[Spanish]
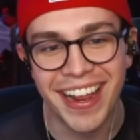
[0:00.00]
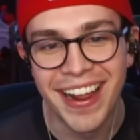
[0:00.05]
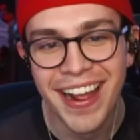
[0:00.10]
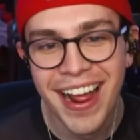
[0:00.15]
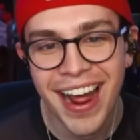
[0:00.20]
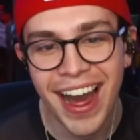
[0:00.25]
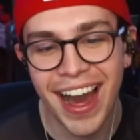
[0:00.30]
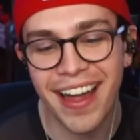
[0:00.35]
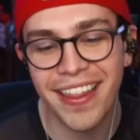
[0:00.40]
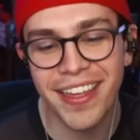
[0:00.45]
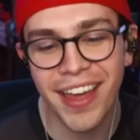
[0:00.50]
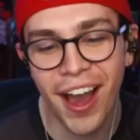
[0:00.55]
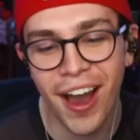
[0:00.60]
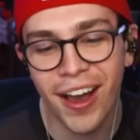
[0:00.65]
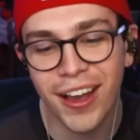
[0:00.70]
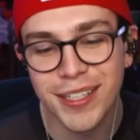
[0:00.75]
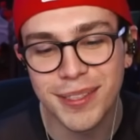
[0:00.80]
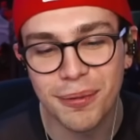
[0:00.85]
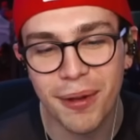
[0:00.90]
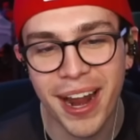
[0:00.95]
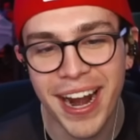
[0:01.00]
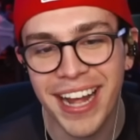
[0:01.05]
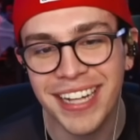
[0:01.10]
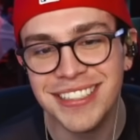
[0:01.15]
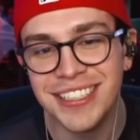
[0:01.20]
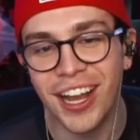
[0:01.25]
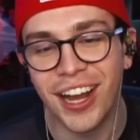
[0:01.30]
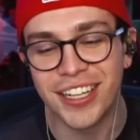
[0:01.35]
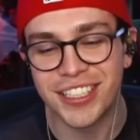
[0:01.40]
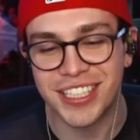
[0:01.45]
Adiós, buenas
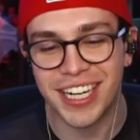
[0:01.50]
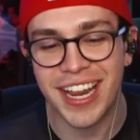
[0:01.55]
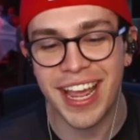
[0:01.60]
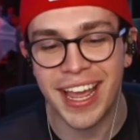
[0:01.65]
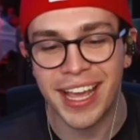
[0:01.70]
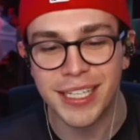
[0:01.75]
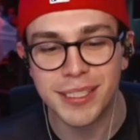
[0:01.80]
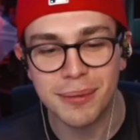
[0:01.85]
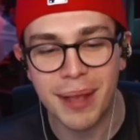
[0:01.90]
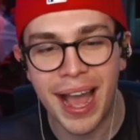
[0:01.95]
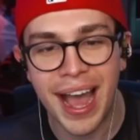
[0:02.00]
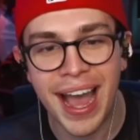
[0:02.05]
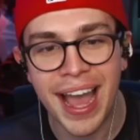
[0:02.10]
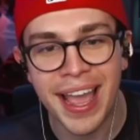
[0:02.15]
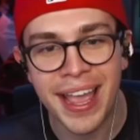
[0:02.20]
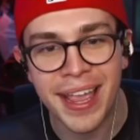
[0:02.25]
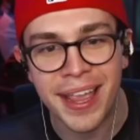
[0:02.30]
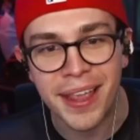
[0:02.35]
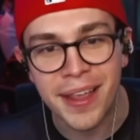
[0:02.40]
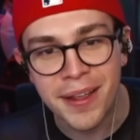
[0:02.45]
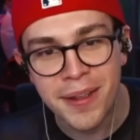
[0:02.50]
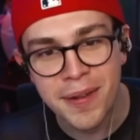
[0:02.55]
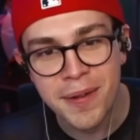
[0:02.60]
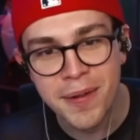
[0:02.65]
noches, bye.